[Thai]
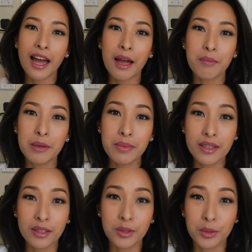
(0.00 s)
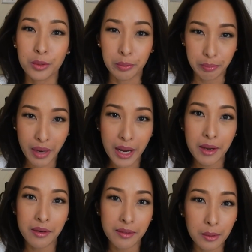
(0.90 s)
ค้างเพื่อนๆ อยู่มา
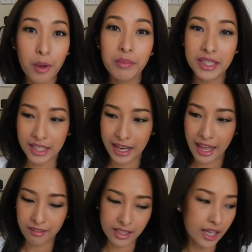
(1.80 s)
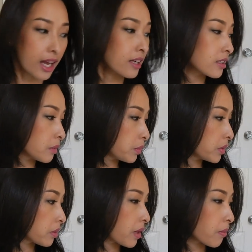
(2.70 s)
ร่วมเดือนแล้วนะคะ เคยพู
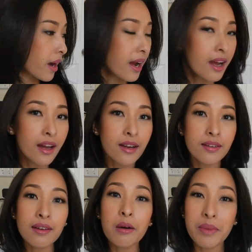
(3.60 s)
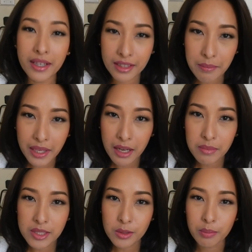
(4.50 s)
ดเอาไว้ว่าเรามากระทำการ
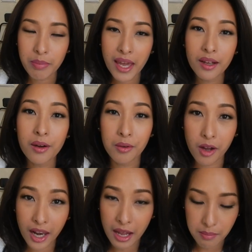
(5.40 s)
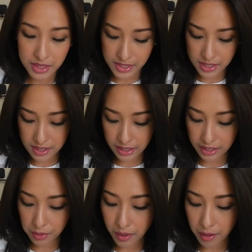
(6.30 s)
พิสูจน์แป้งของลอร่าเมอร์เซียกั
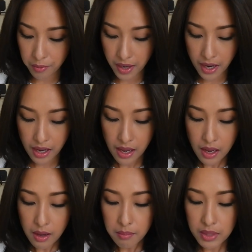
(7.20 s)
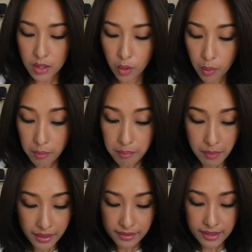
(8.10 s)
นดีกว่าว่ามันคุม
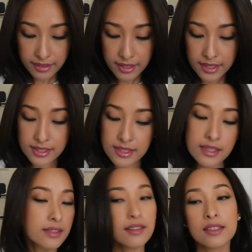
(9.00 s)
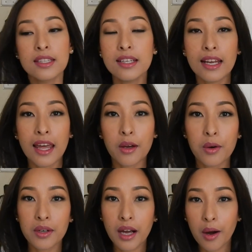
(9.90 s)
มันได้ดีจริงอย่างที่หลาย ๆ
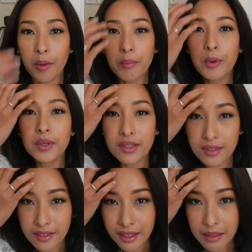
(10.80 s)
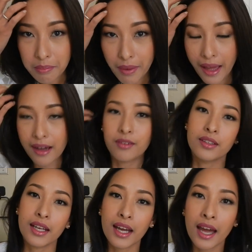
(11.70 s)
คนเขาพูดถึงกันหรือเปล่า
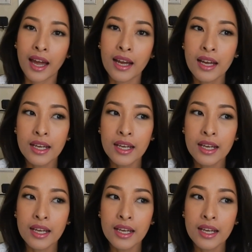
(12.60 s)
นะคะ